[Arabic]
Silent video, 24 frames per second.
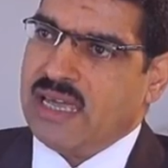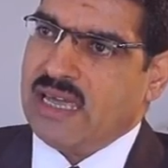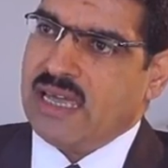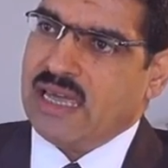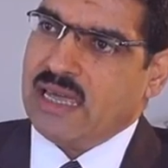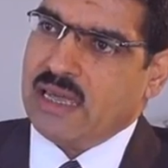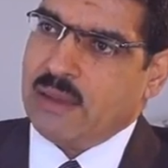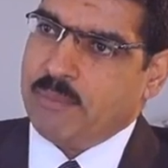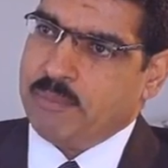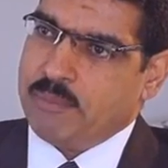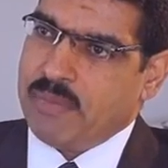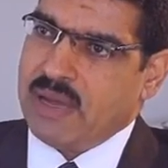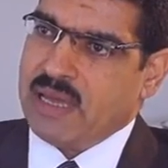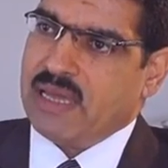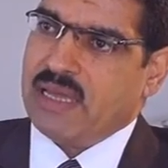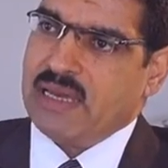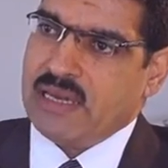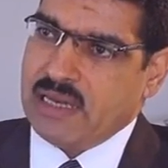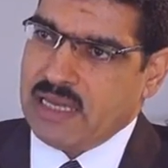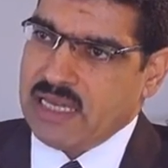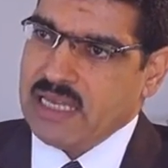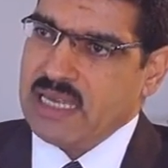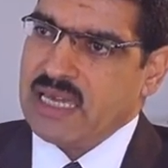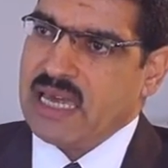آه،
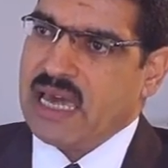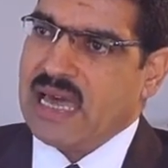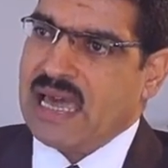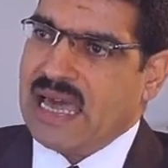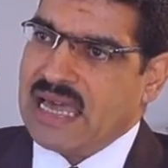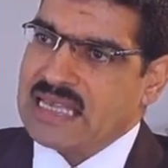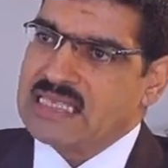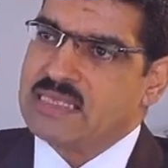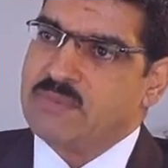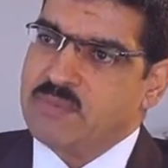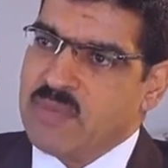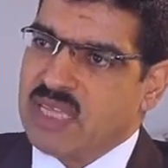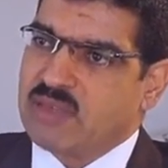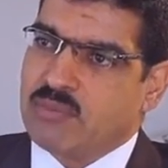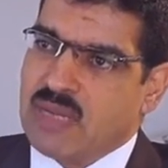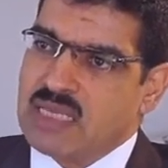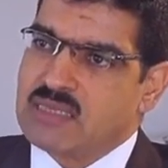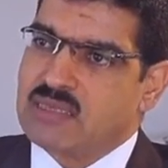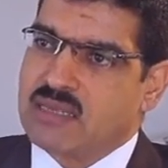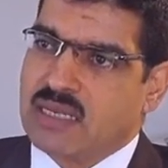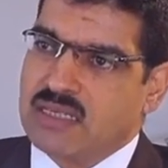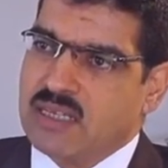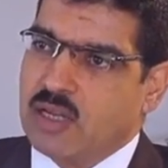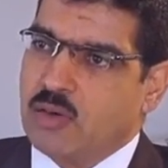اللي هي ازمه
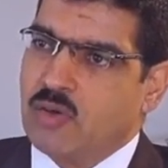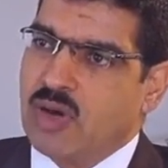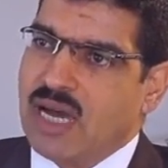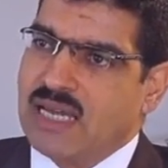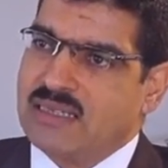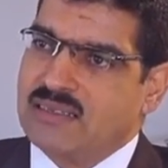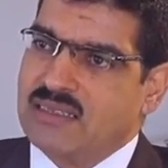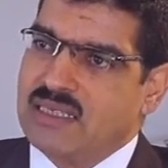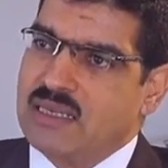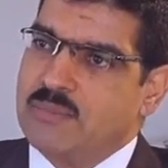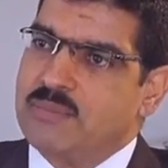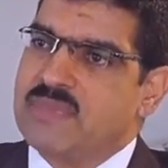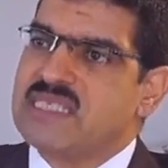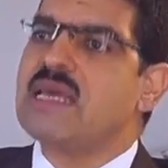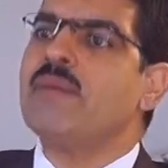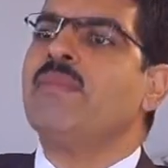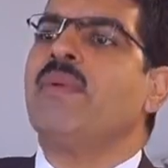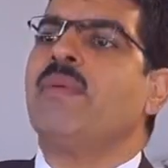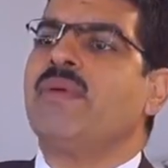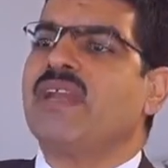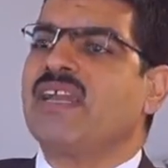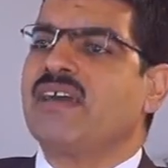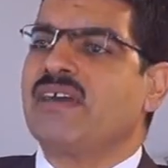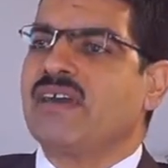مصر دلوقتي
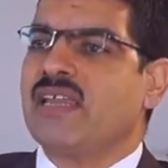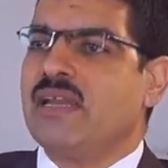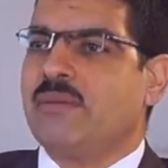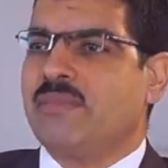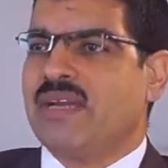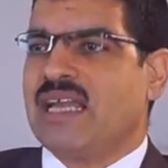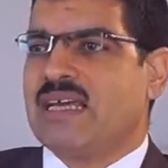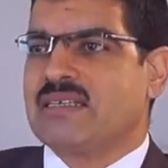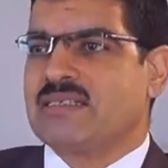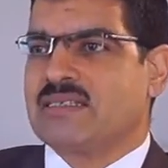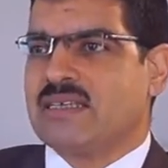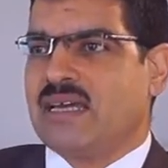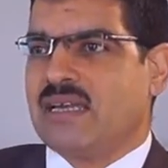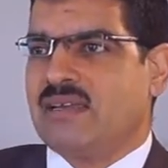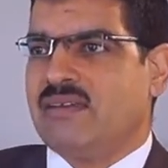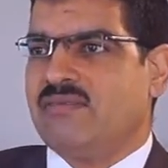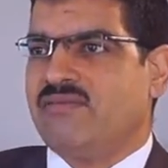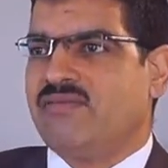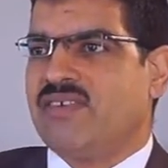بسبب الانقلاب العسكري